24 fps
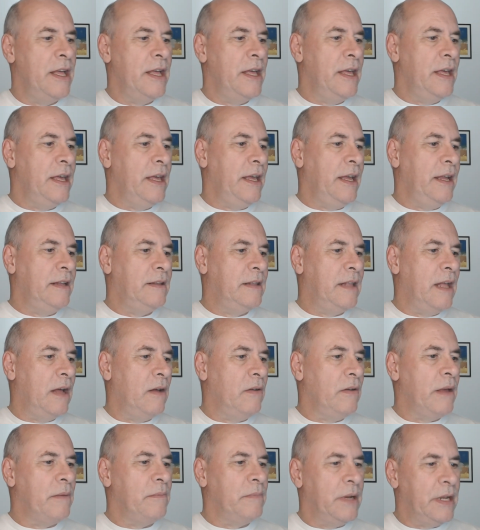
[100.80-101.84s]
Então,
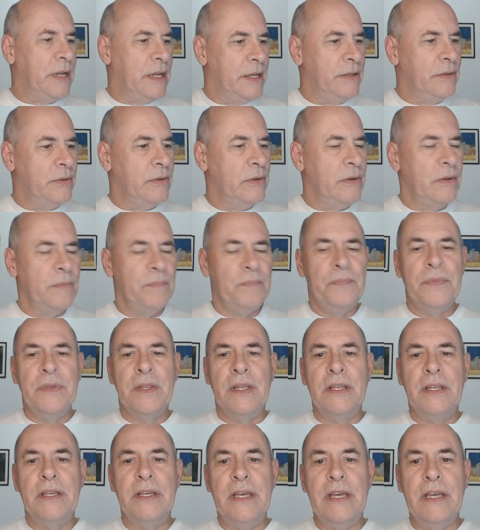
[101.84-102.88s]
lembrando
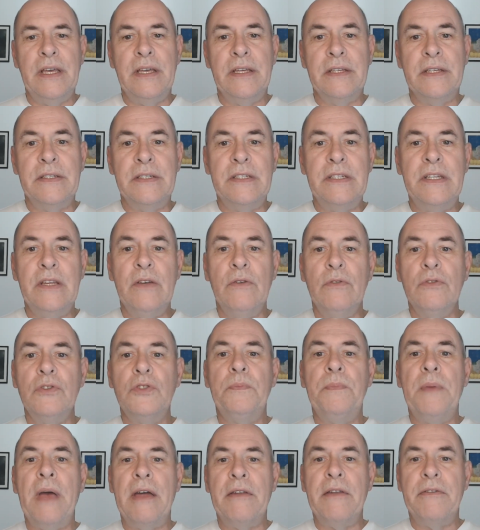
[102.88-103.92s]
que se os
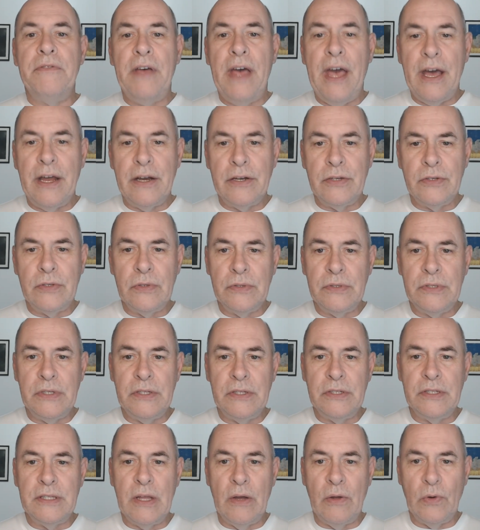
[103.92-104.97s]
perversos
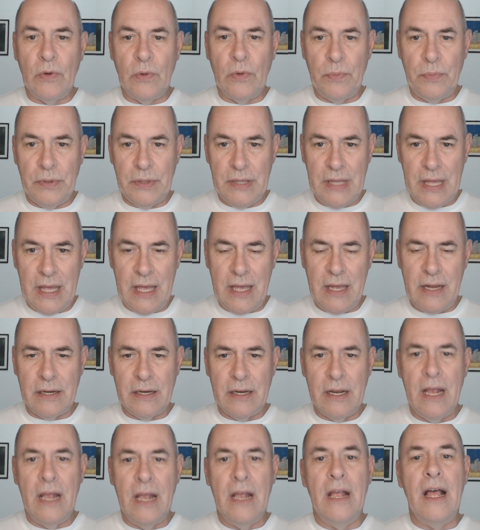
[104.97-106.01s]
estão no poder,
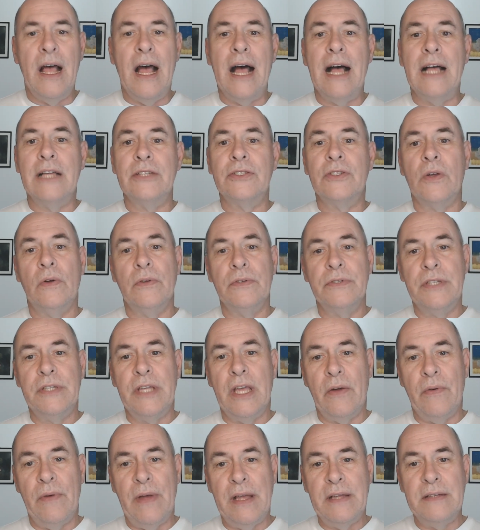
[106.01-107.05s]
as
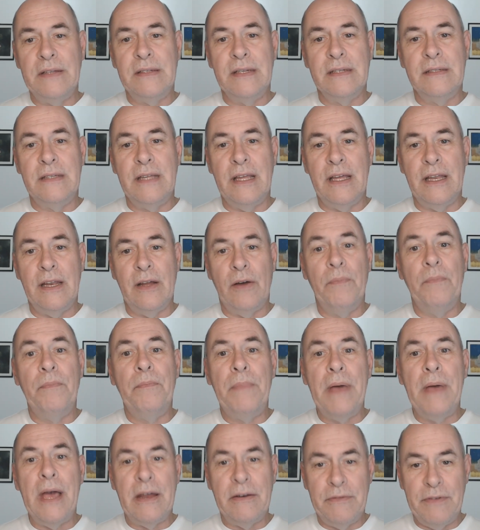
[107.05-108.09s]
consequências serão
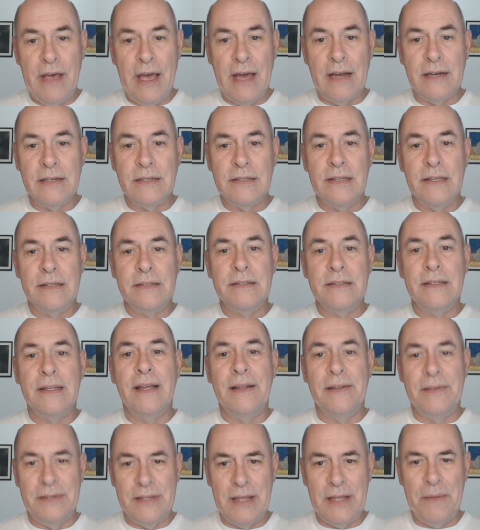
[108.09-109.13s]
perversas
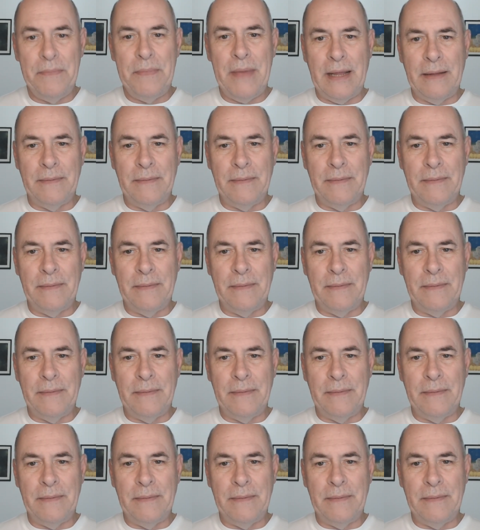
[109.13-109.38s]
também.